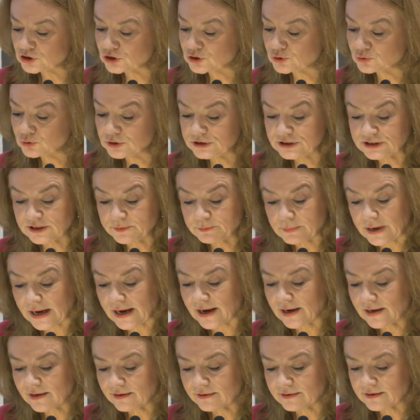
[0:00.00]
Studien
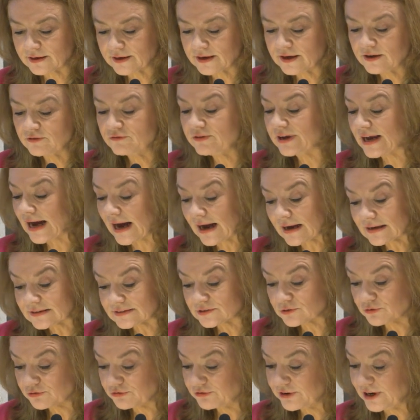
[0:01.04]
malt, wie ach
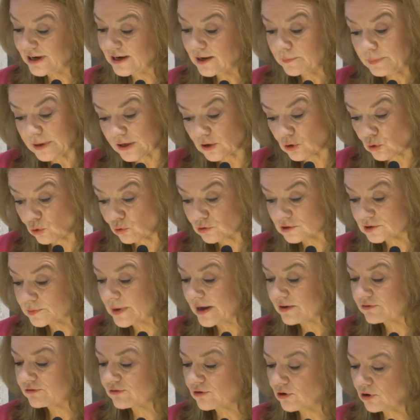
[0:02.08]
so viele mit großem
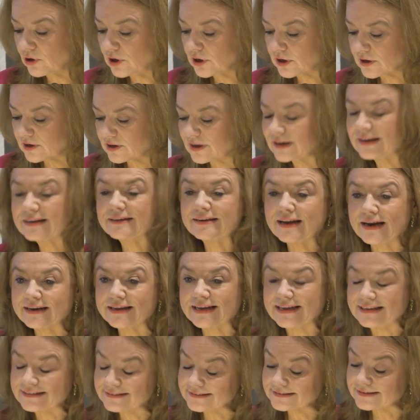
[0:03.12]
Erfolg dann
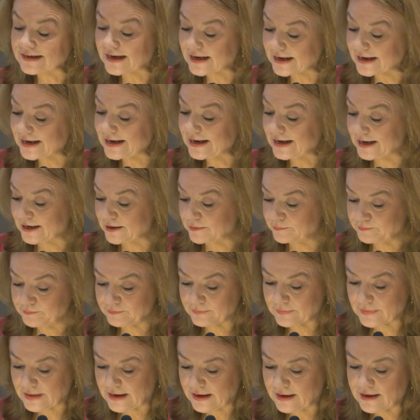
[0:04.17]
geht's ja eher.
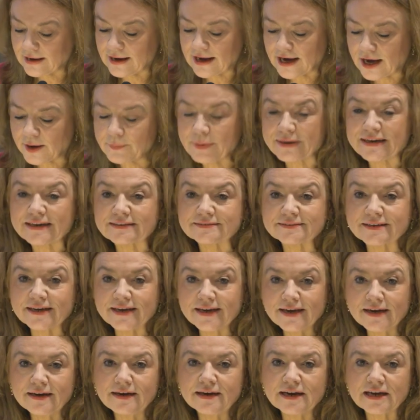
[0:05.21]
Aber das
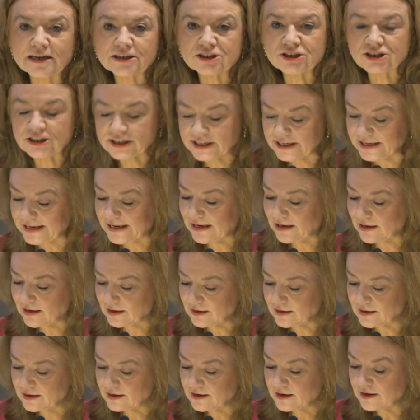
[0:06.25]
Ringen nach Stil,
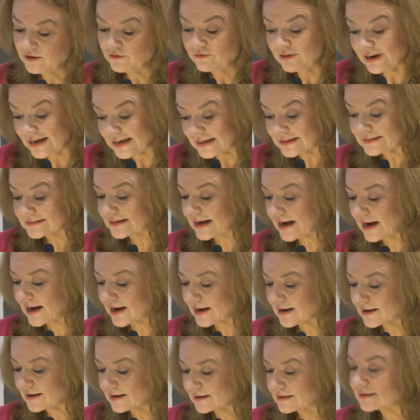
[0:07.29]
will ich
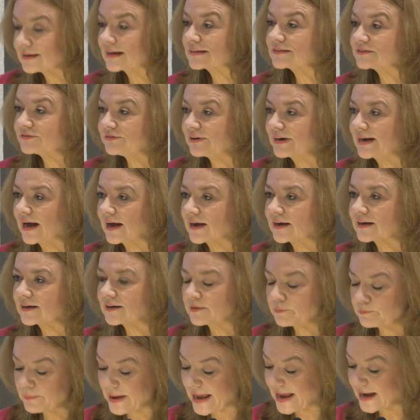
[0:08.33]
sagen, das
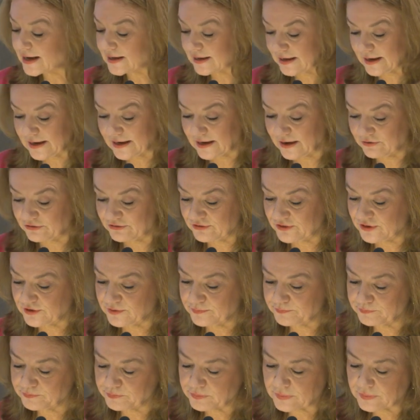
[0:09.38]
verlangt Bärenkraft.